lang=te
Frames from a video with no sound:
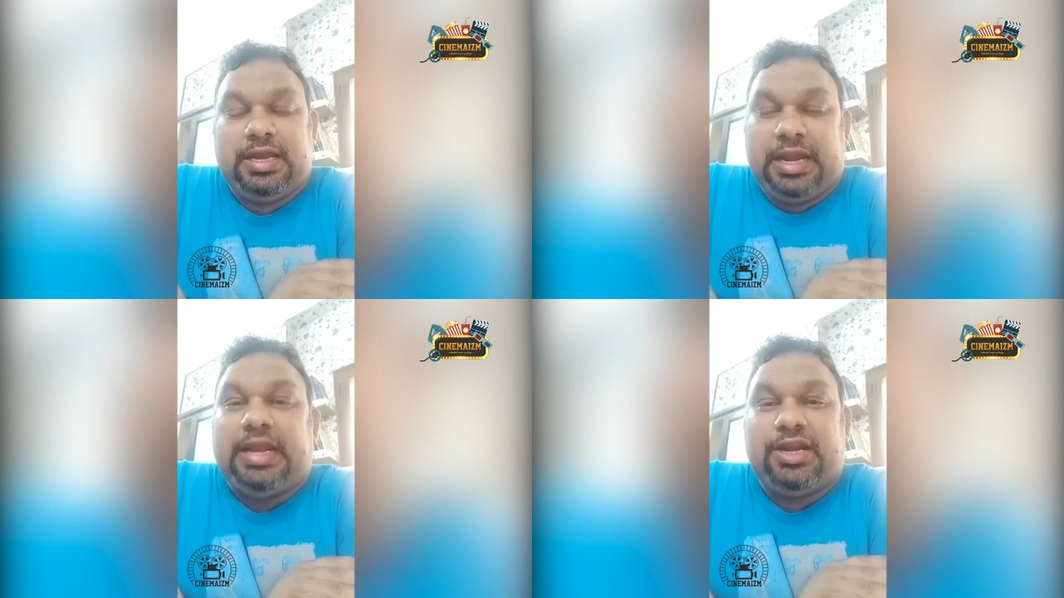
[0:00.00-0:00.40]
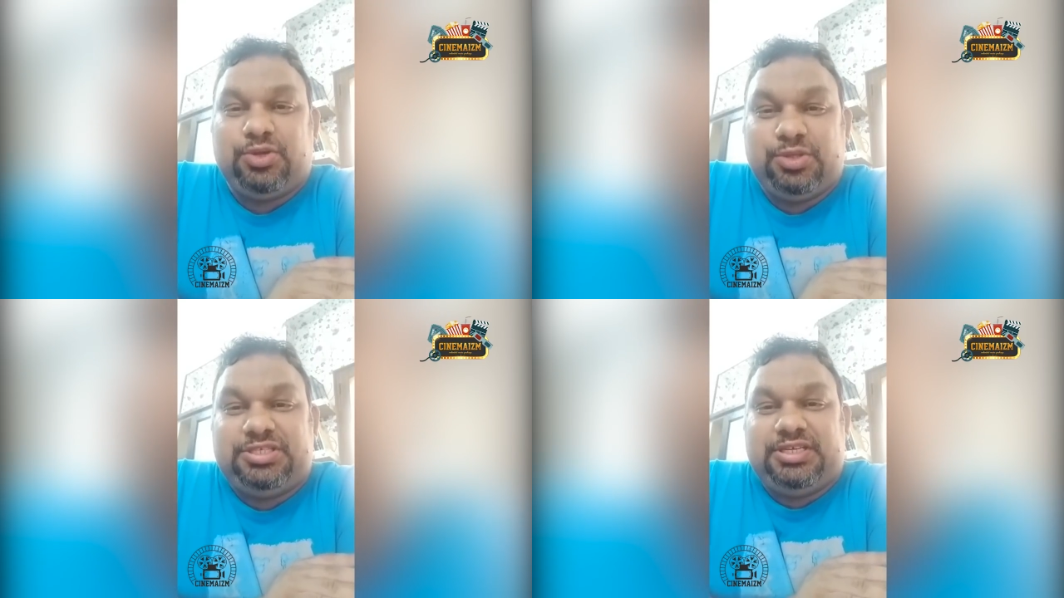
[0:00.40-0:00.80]

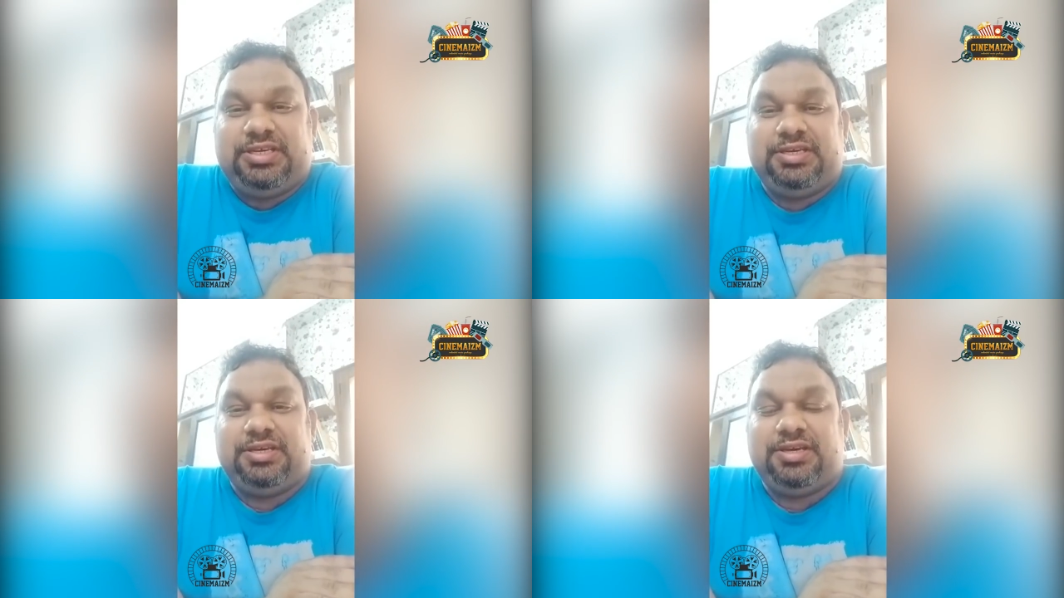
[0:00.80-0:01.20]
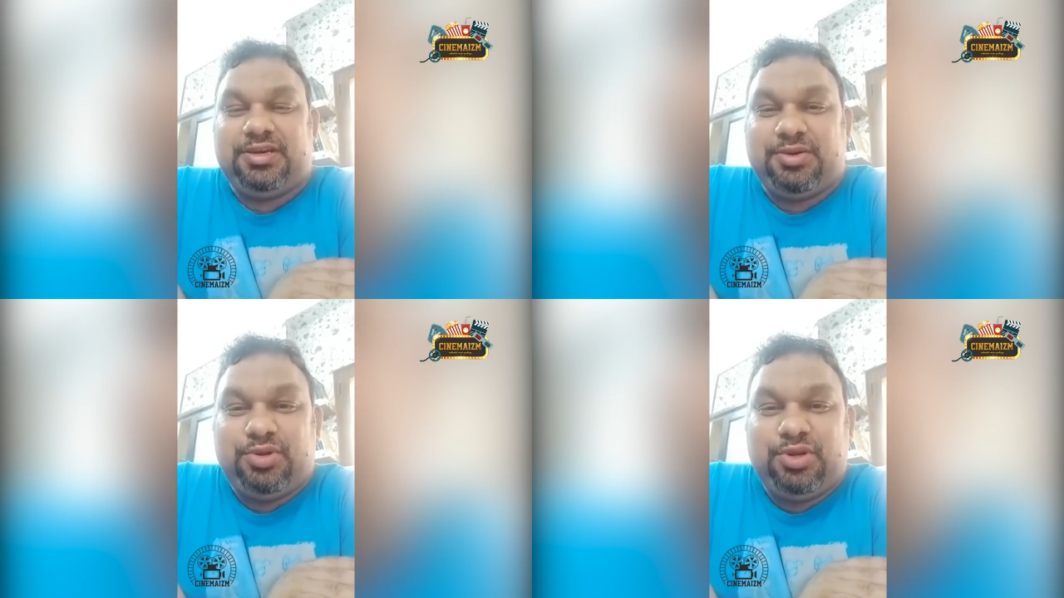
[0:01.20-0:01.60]
నిన్నటి నుంచి
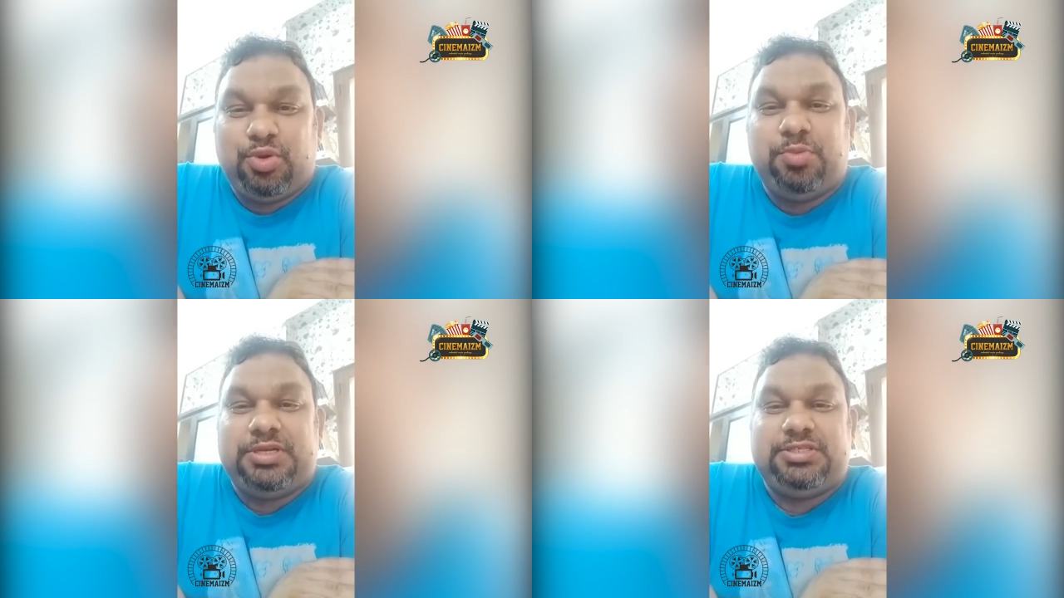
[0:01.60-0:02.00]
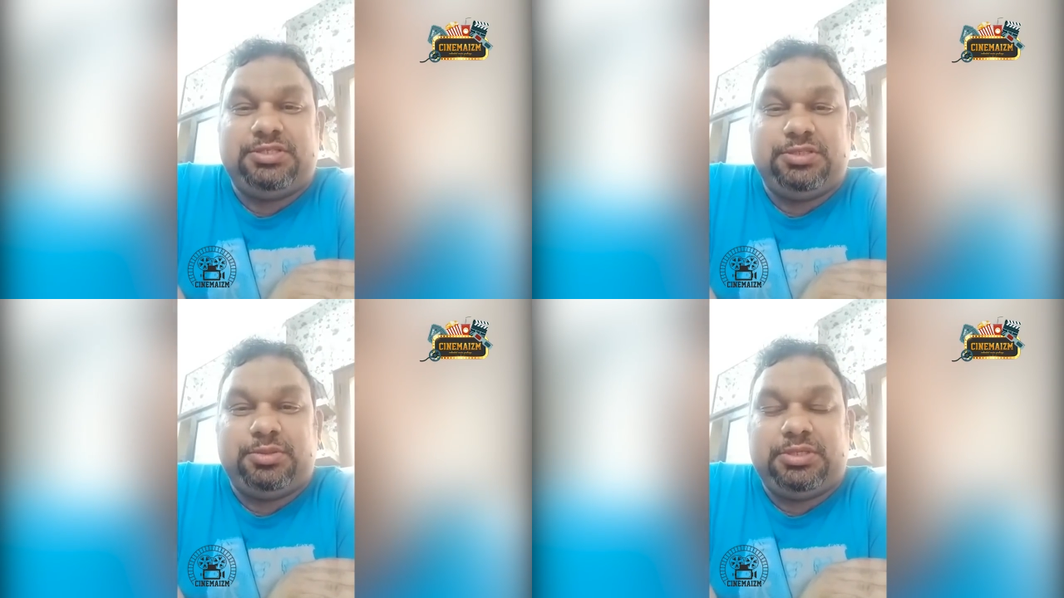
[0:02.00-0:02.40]
కొన్ని
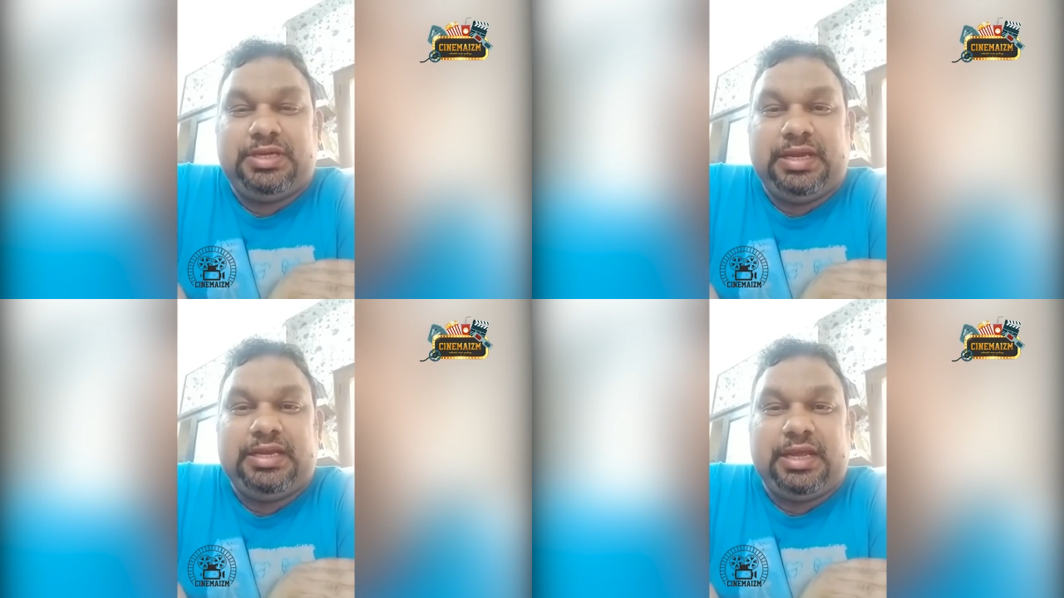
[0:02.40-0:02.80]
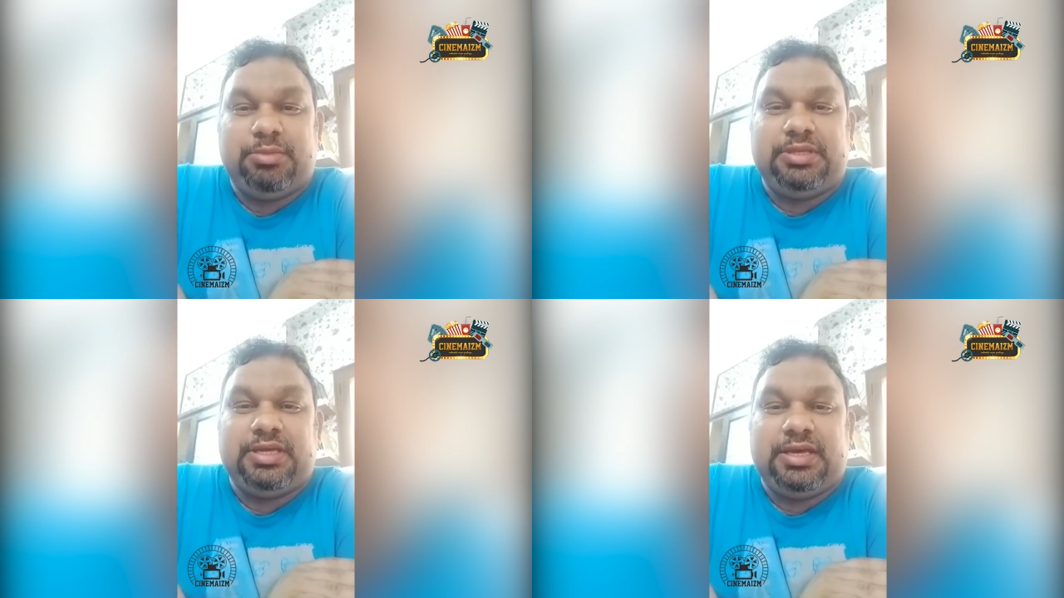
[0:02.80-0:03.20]
రూమర్స్ ఉంటున్నాయి నా
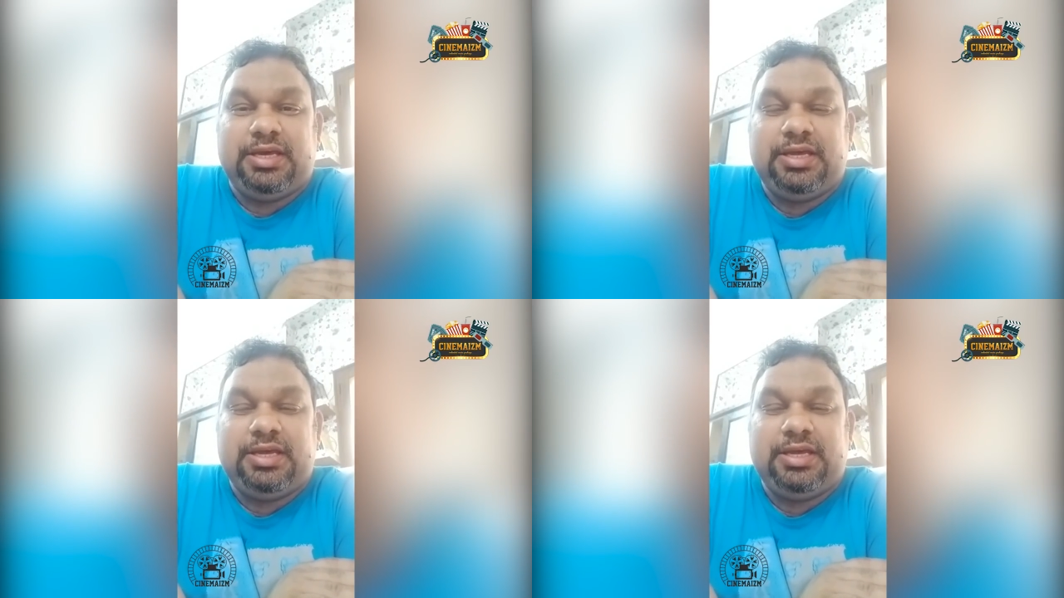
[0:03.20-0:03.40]
మీద